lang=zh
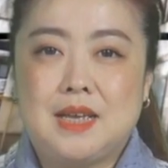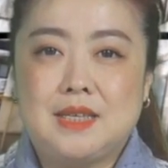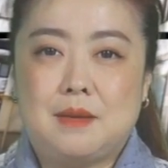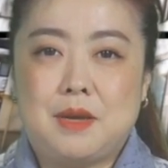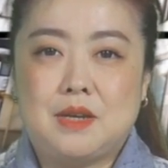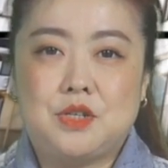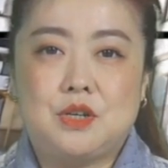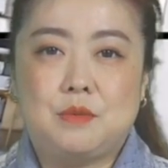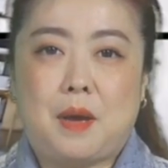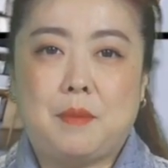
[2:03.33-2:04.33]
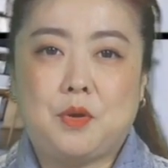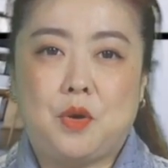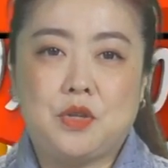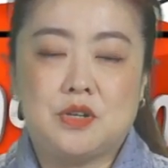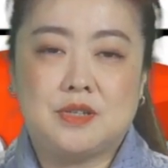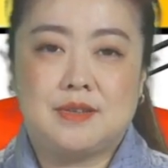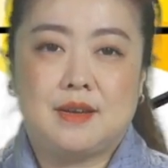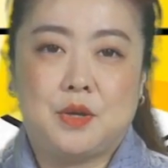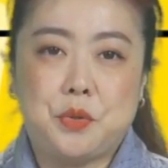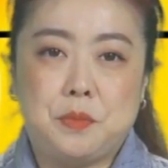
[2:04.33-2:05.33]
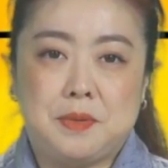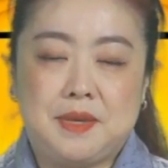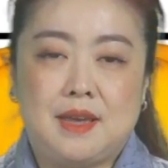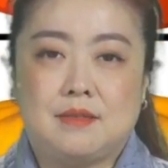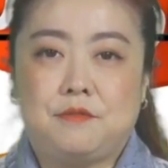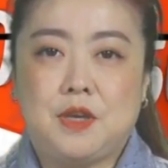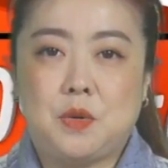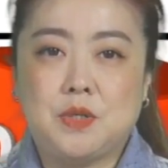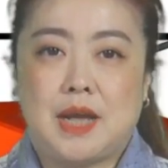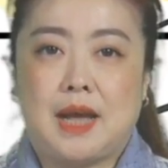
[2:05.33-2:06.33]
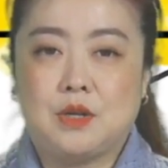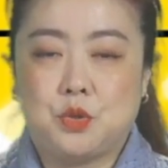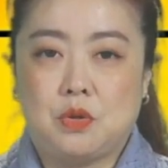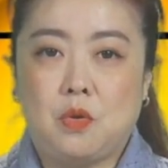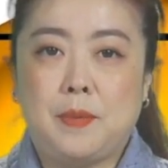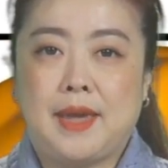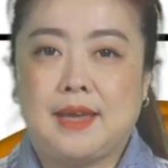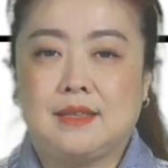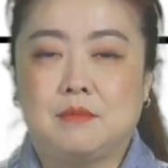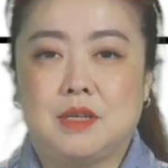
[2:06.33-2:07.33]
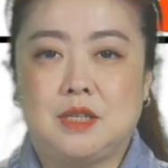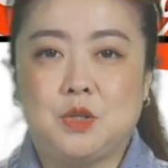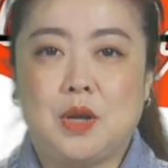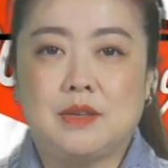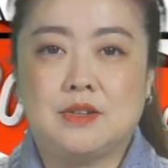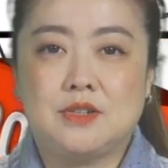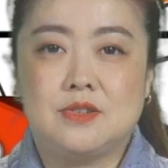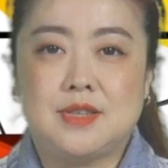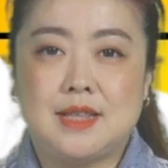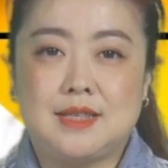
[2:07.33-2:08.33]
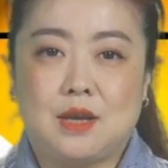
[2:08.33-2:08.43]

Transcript: 下面是 Pop Corners 的玉米片，非油炸，纯烘焙。那么形状呢是三角